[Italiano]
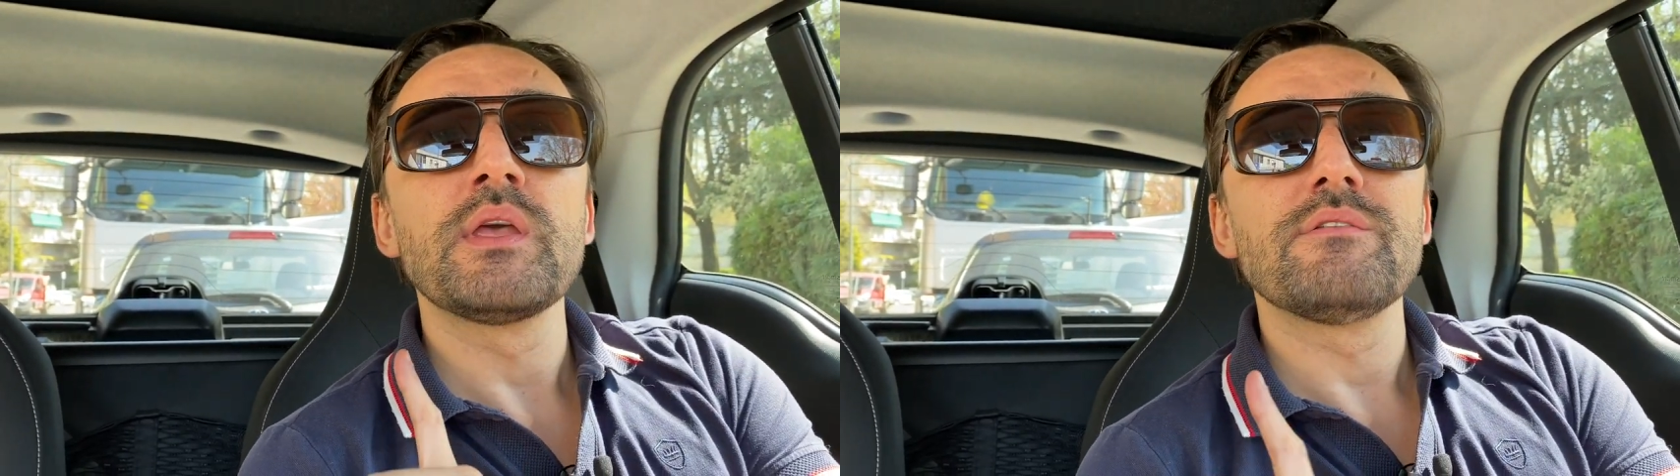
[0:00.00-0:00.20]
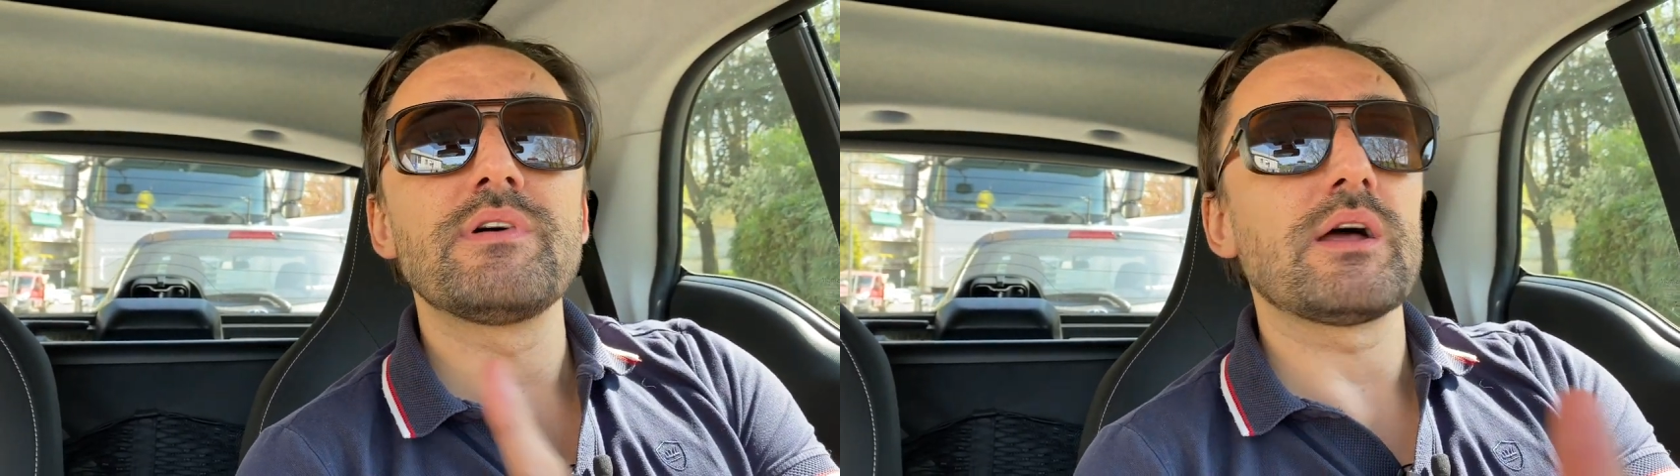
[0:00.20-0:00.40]

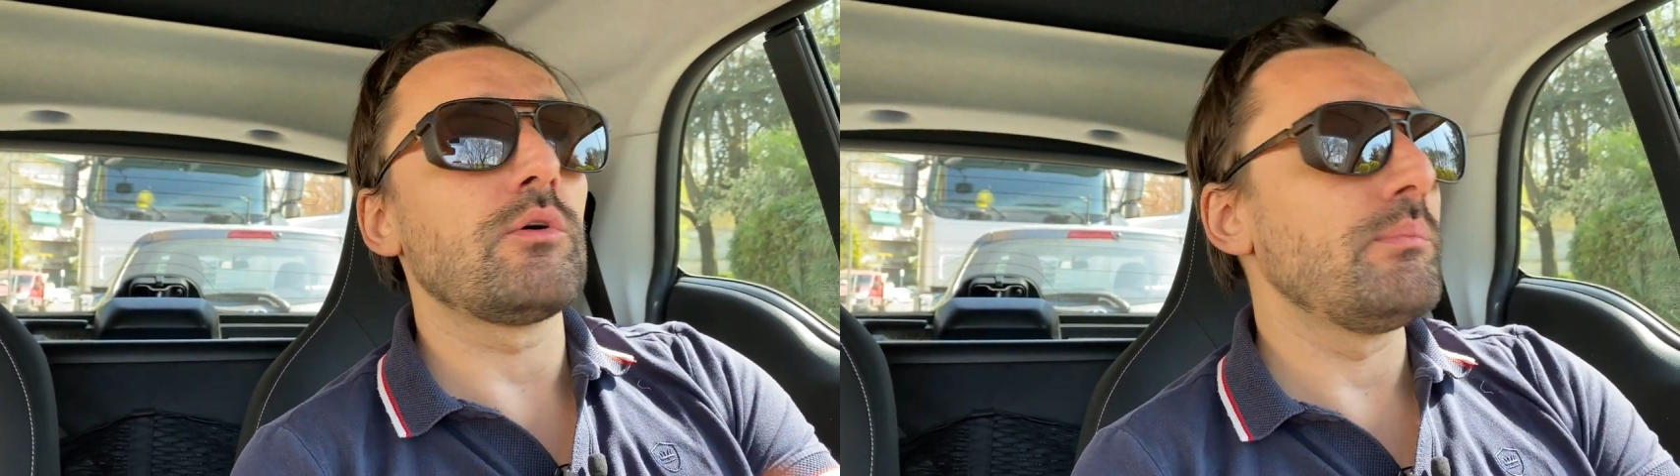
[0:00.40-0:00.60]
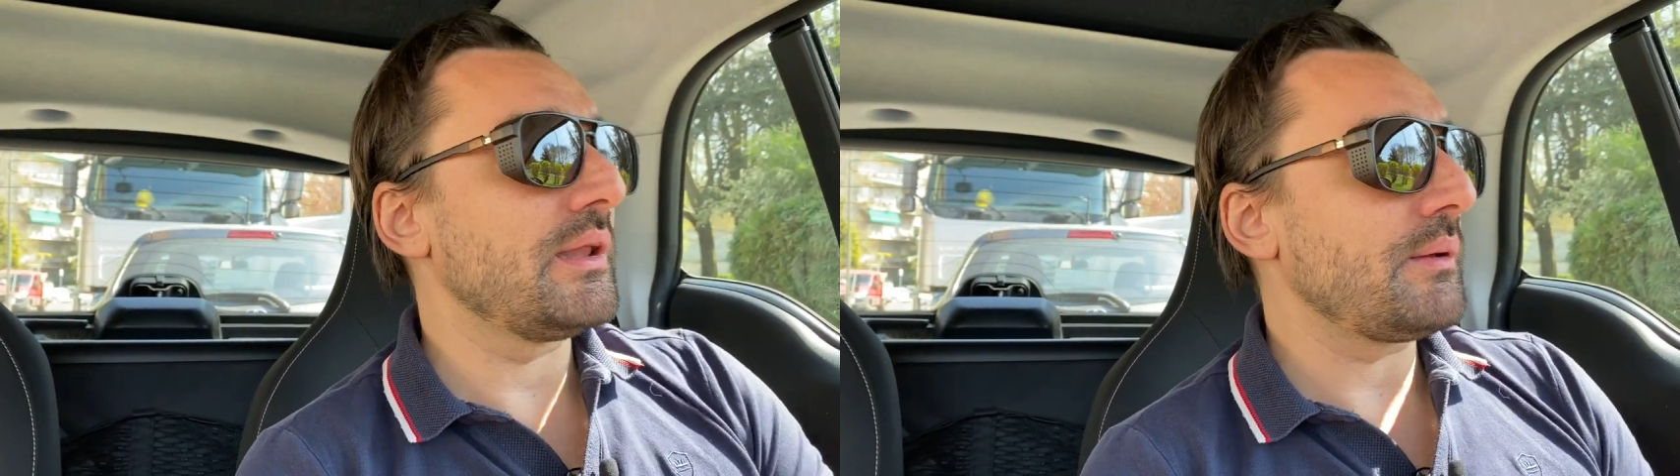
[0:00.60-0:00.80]
verrà
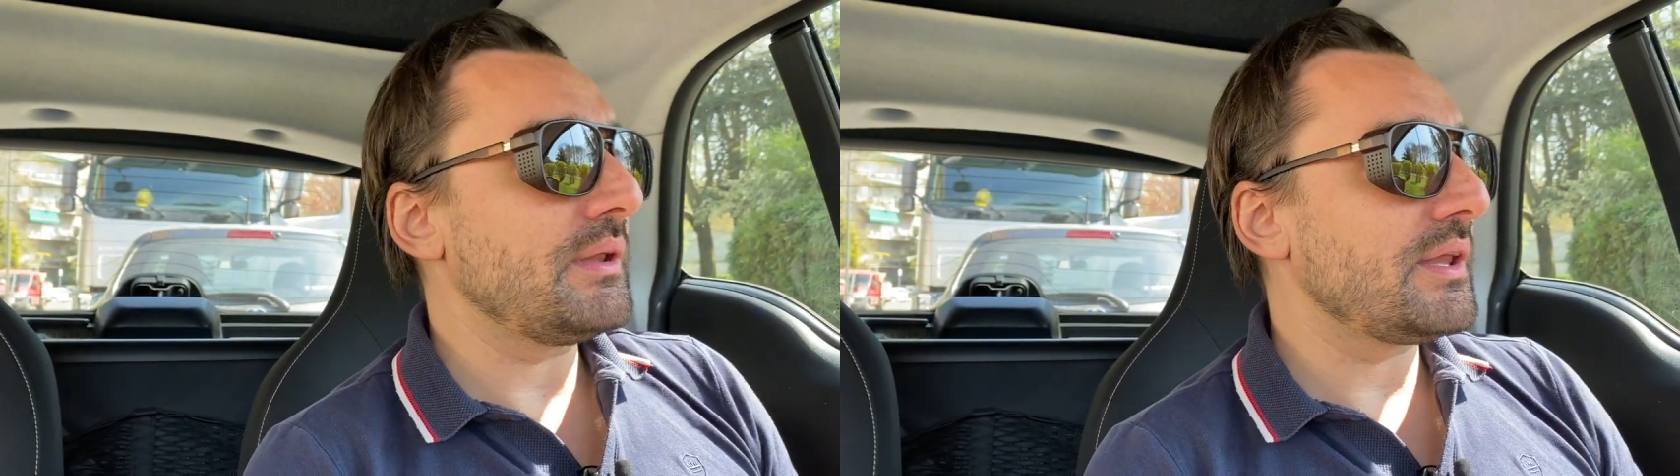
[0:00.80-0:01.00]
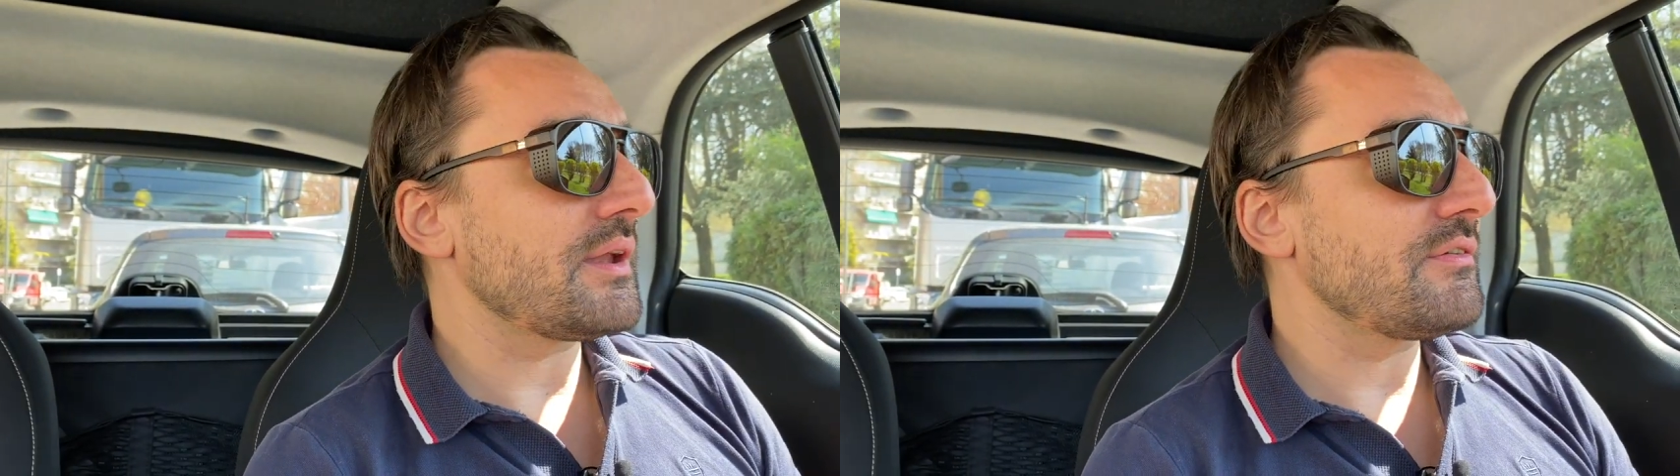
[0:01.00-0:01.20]

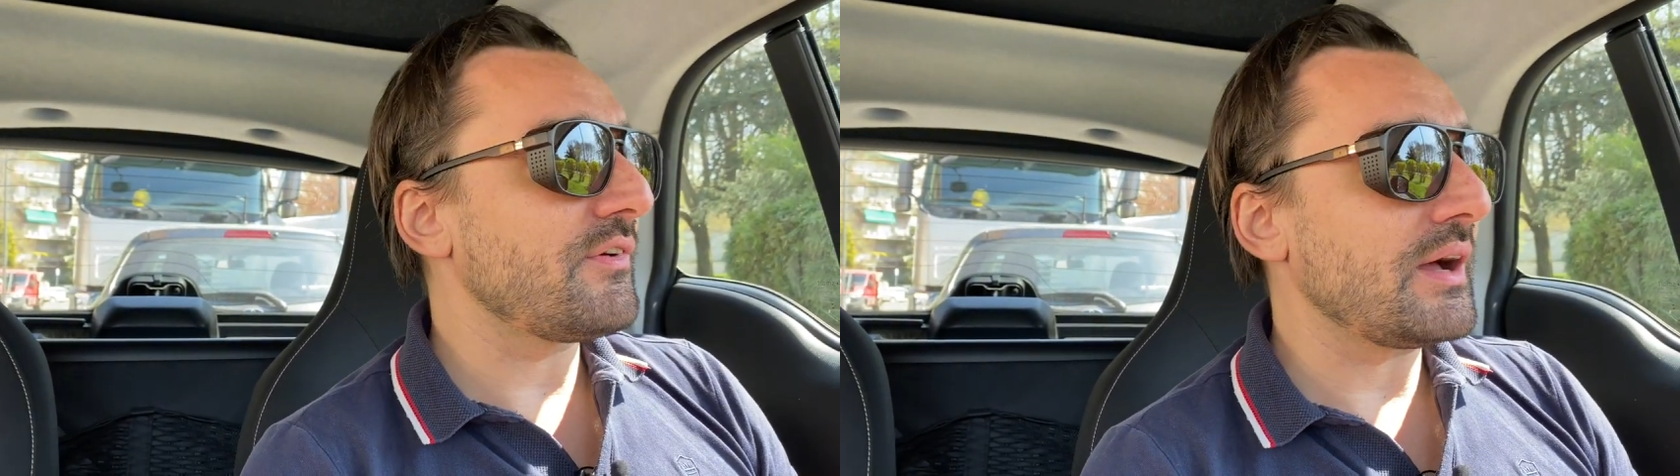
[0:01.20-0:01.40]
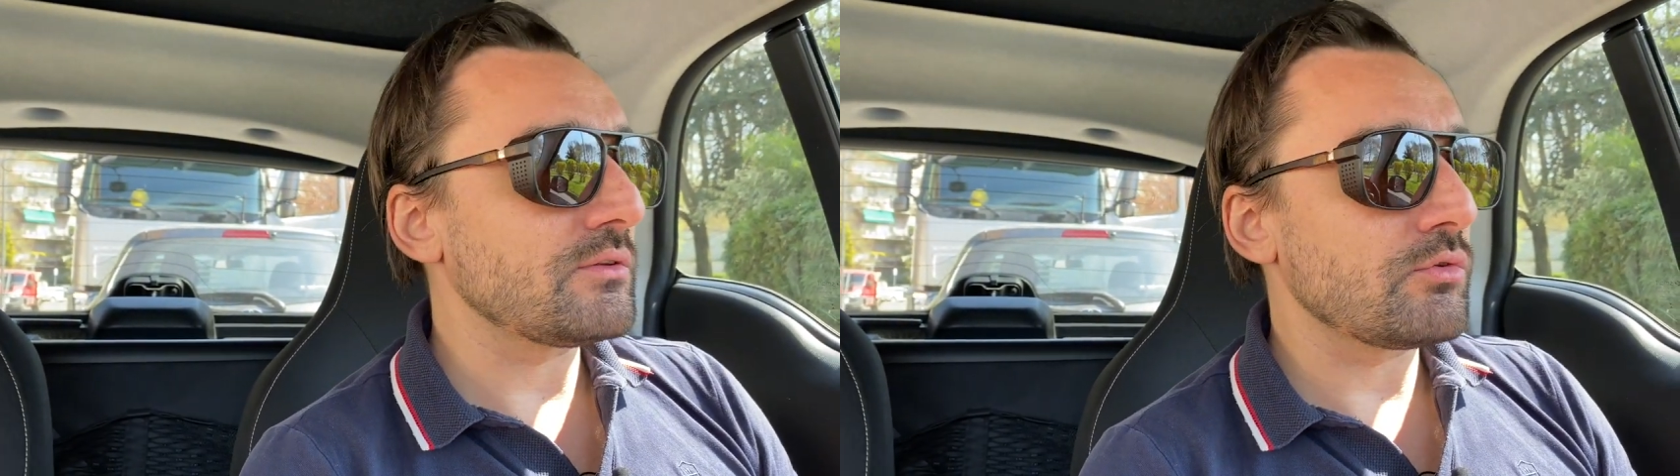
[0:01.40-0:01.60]
completamente
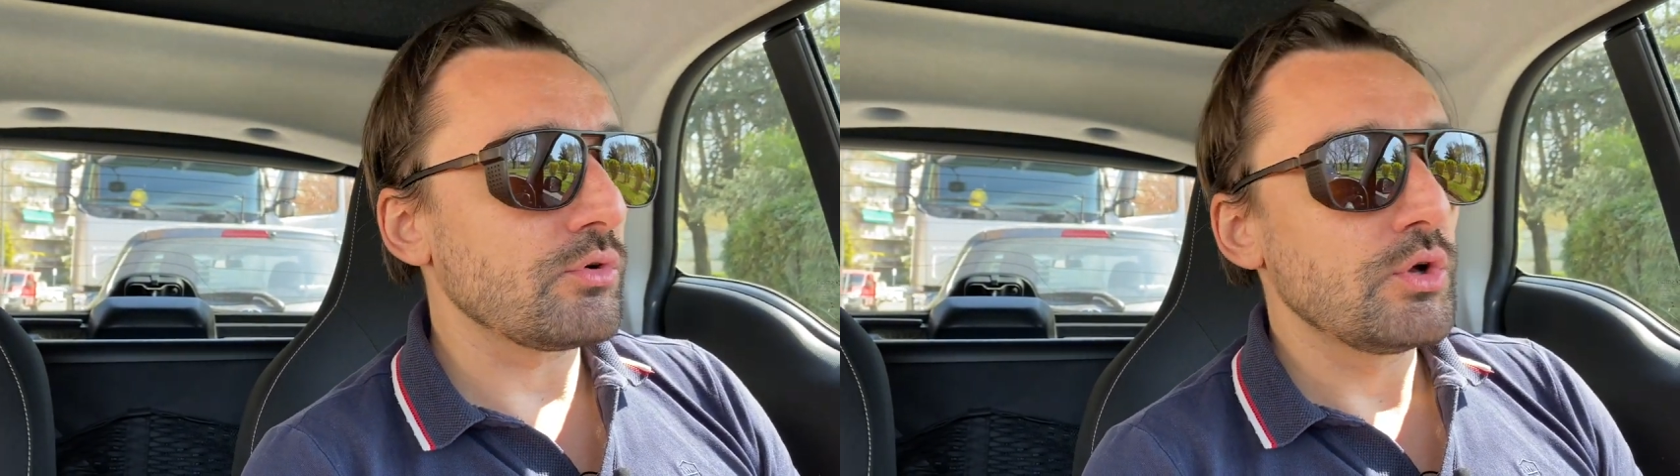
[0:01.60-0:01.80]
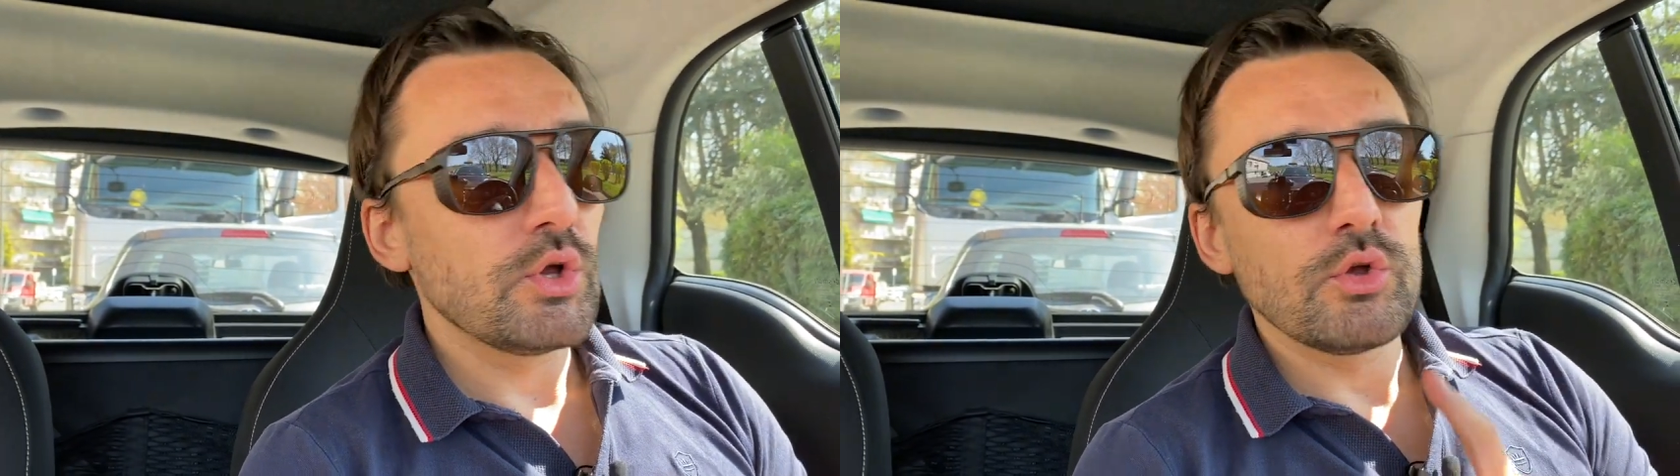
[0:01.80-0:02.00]
rifatto